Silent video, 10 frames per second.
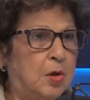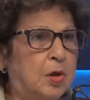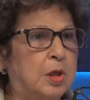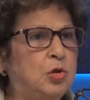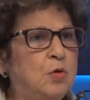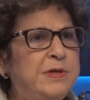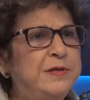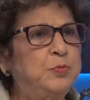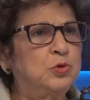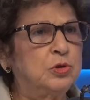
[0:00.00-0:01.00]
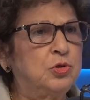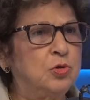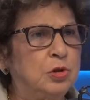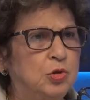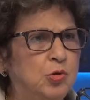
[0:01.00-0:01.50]
¿Qué toma de posesión?
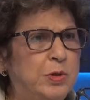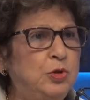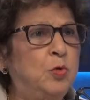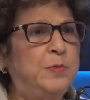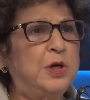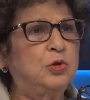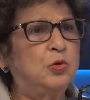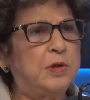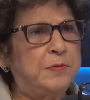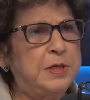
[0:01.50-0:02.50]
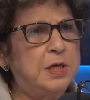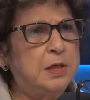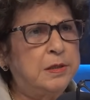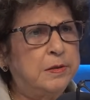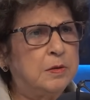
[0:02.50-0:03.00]
Que no lo han nombrado todavía.
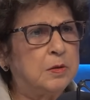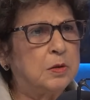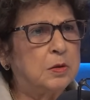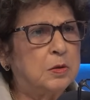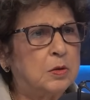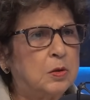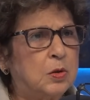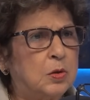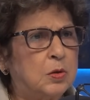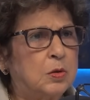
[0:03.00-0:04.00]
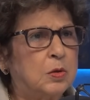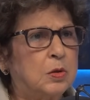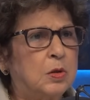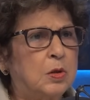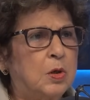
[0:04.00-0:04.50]
Bueno, pero yo creo que la estoy invitando a
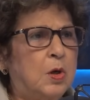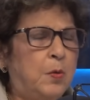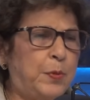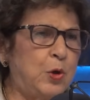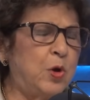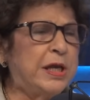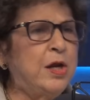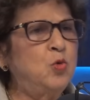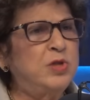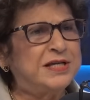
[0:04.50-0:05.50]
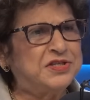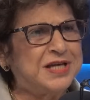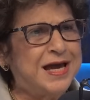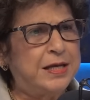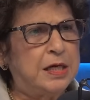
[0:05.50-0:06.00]
futuro. Pero que es una
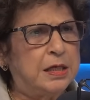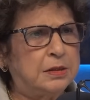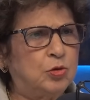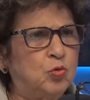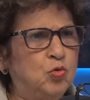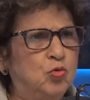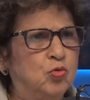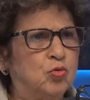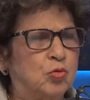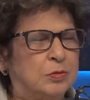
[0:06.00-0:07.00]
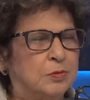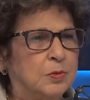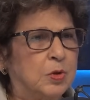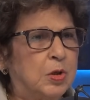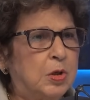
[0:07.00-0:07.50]
charla, tú.
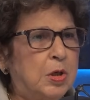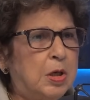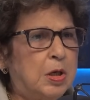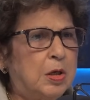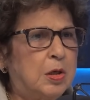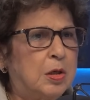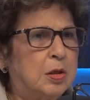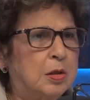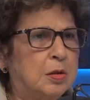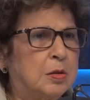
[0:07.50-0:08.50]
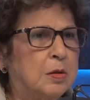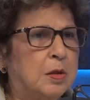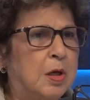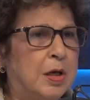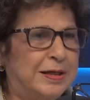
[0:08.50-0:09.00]
Ah, bueno, no, yo como
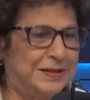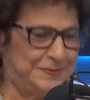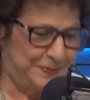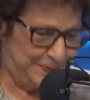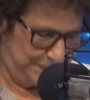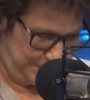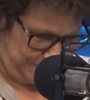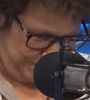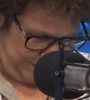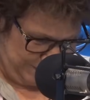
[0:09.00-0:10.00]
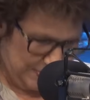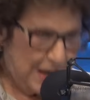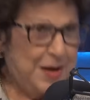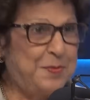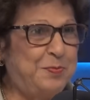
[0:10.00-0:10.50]
estamos en, víspera de,
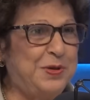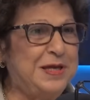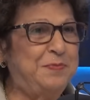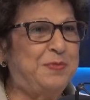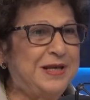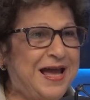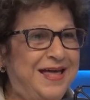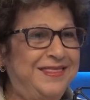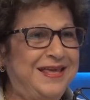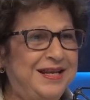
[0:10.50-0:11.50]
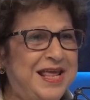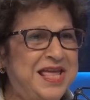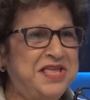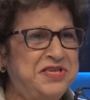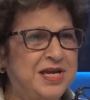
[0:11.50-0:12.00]
agosto, víspera de
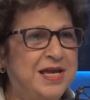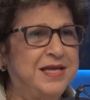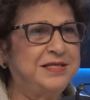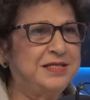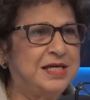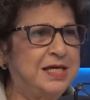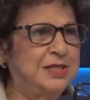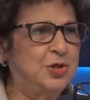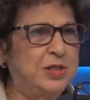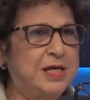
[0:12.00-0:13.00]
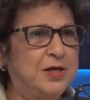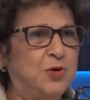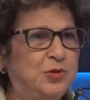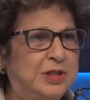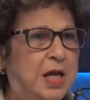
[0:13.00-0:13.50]
Reyes,
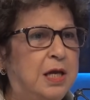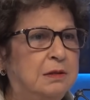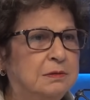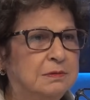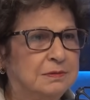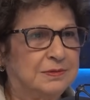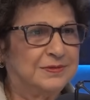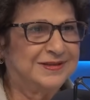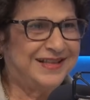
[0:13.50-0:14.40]
venía la vía Belén,